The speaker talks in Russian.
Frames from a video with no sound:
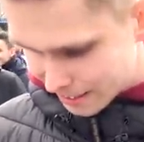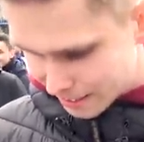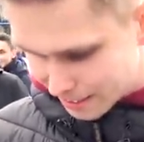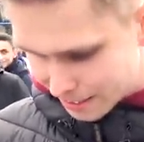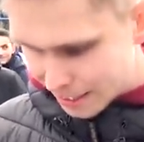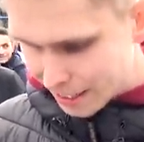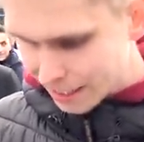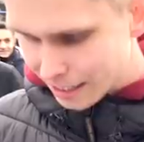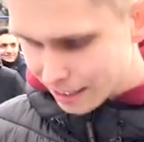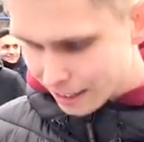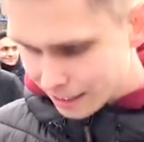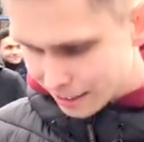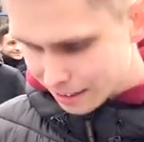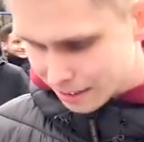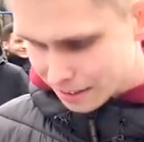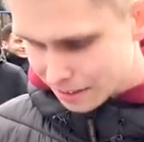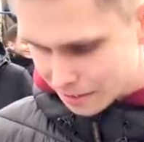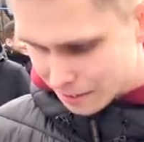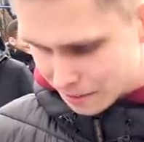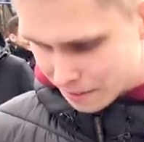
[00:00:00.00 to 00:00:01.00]
занял
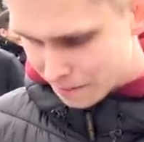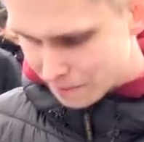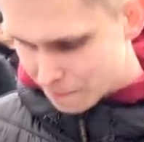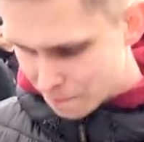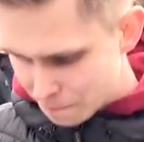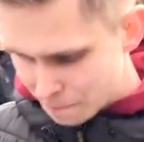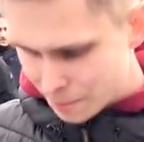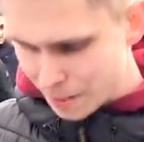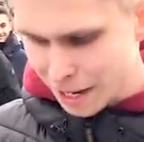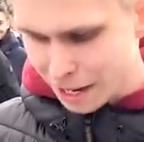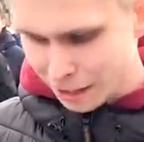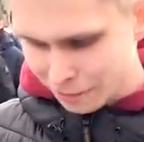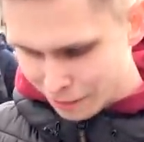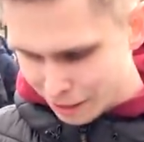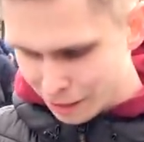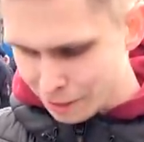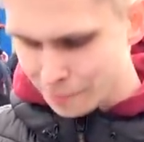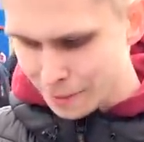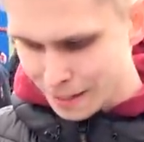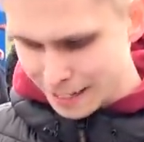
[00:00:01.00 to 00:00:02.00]

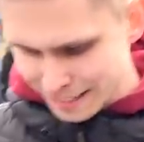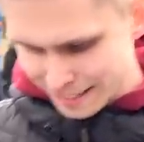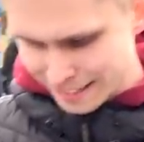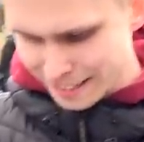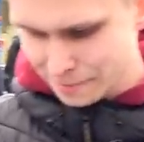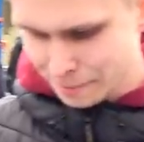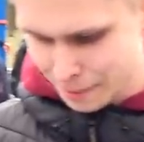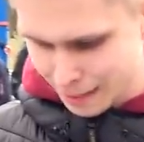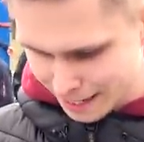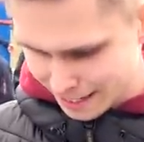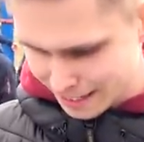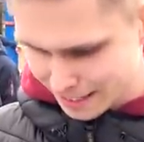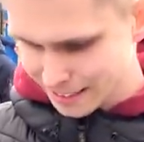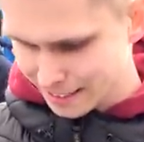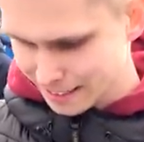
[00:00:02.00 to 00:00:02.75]
Первое место, блин.